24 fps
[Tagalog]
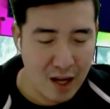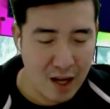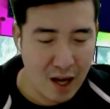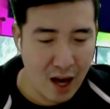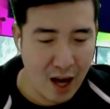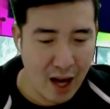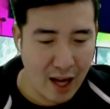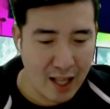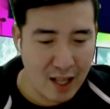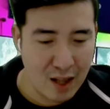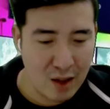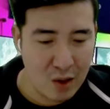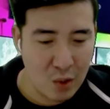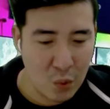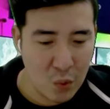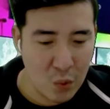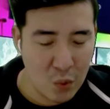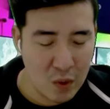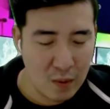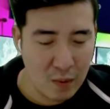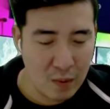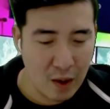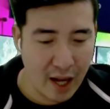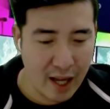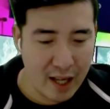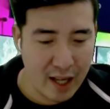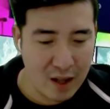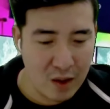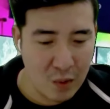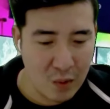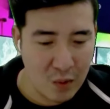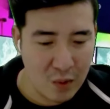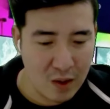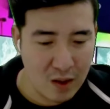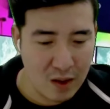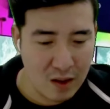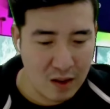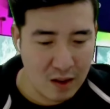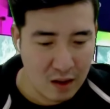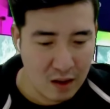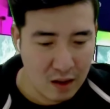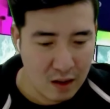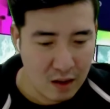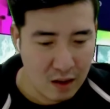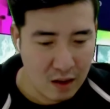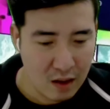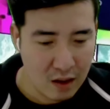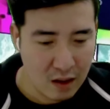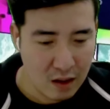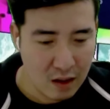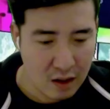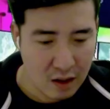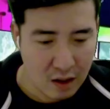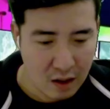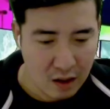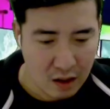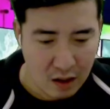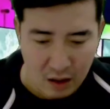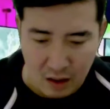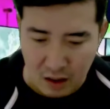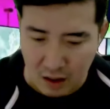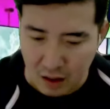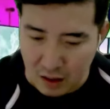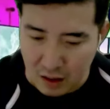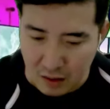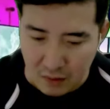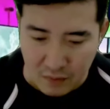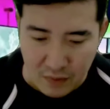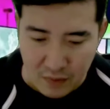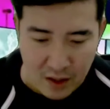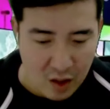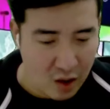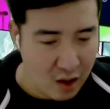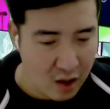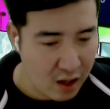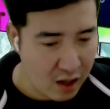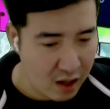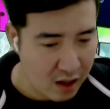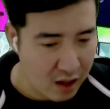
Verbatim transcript: Nakaitong high notes. Ang